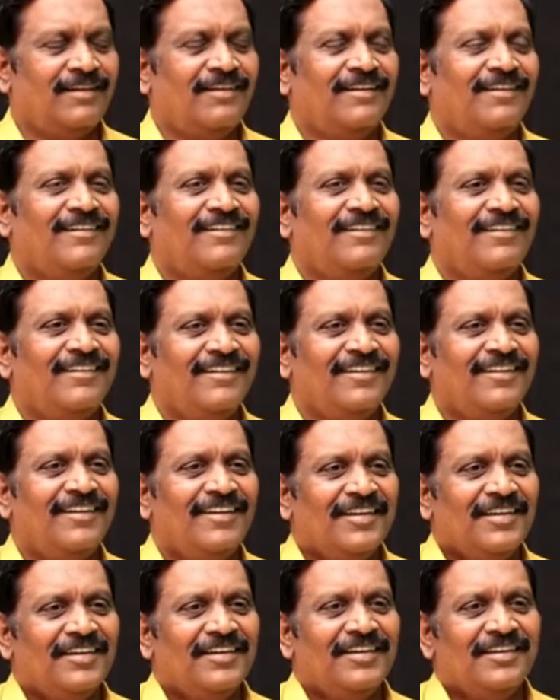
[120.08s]
నిజంగా ఆ
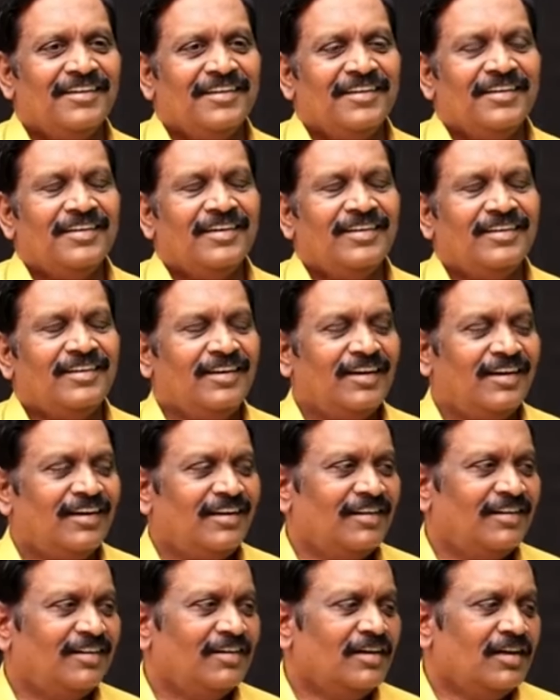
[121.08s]
పరిస్థితి సార్
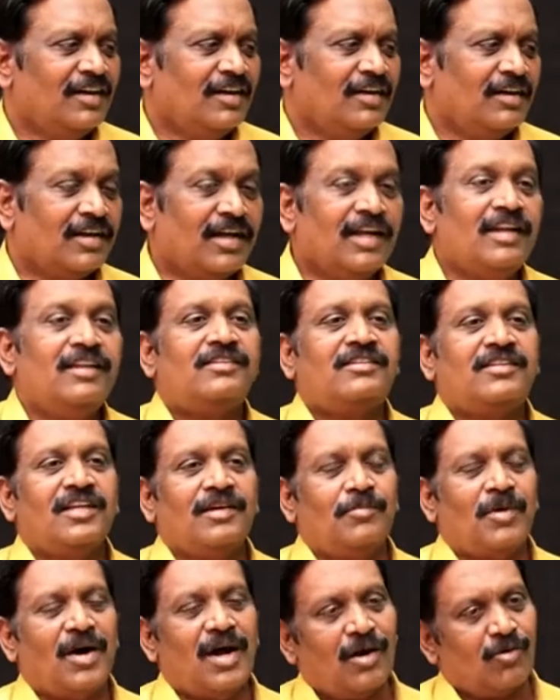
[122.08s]
గెలిస్తే
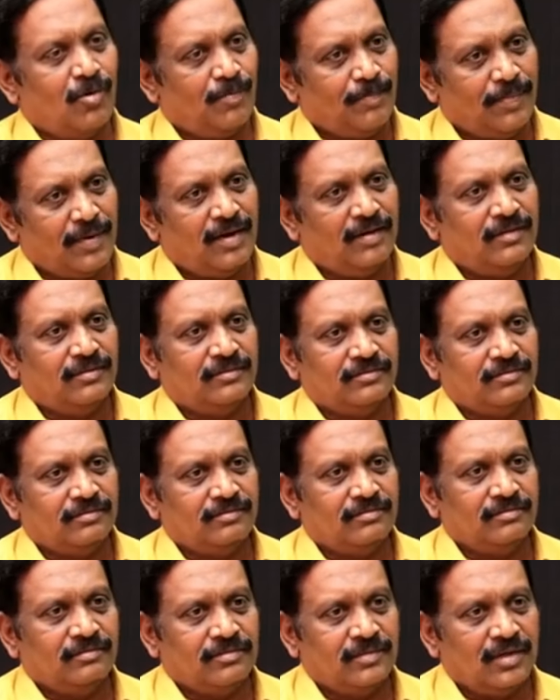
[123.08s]
మహా గొప్ప
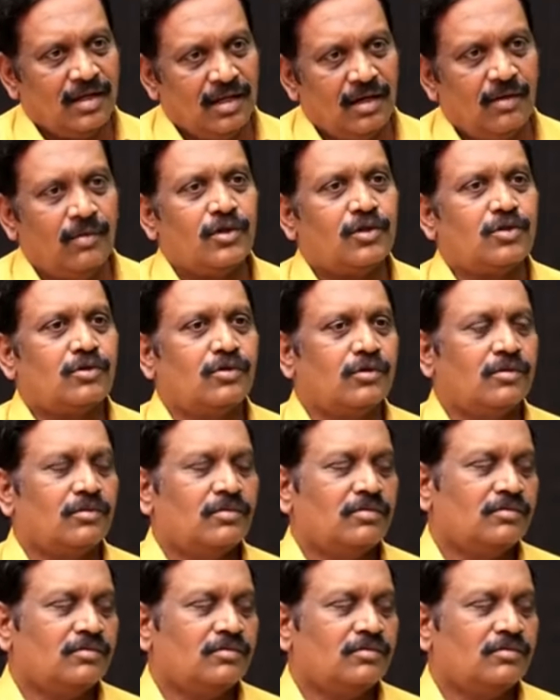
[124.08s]
గెలవచ్చు